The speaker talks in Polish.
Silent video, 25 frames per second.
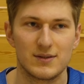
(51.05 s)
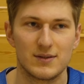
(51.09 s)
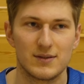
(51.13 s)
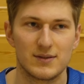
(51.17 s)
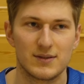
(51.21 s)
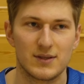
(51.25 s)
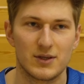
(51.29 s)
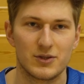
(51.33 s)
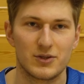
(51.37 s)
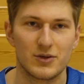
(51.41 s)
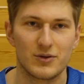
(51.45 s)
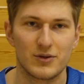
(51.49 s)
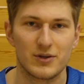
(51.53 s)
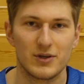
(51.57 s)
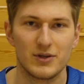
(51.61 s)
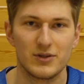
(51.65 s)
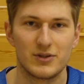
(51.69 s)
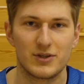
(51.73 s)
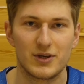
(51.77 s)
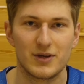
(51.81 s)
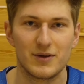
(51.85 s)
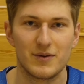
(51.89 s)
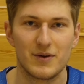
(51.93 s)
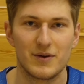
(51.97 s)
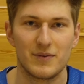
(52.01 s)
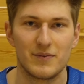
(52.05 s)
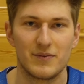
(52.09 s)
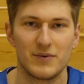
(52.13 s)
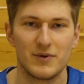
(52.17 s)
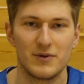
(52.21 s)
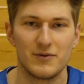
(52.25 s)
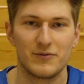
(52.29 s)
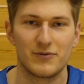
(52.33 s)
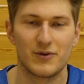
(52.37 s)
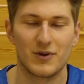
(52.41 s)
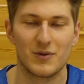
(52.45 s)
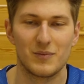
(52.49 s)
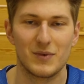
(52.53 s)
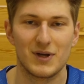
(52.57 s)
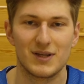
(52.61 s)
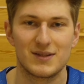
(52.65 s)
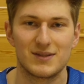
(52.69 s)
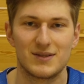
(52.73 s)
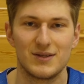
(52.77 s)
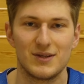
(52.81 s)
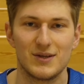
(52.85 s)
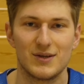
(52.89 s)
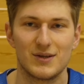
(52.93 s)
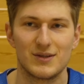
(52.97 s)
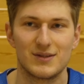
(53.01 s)
zaciągnięcie
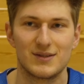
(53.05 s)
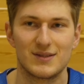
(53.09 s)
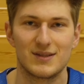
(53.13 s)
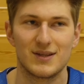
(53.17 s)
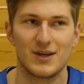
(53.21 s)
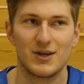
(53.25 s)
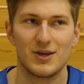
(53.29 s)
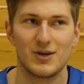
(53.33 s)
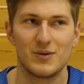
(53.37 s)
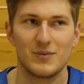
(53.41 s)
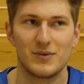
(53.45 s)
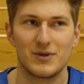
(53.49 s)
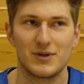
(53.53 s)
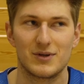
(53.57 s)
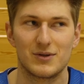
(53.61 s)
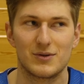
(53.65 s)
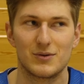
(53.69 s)
informacji od znajomych,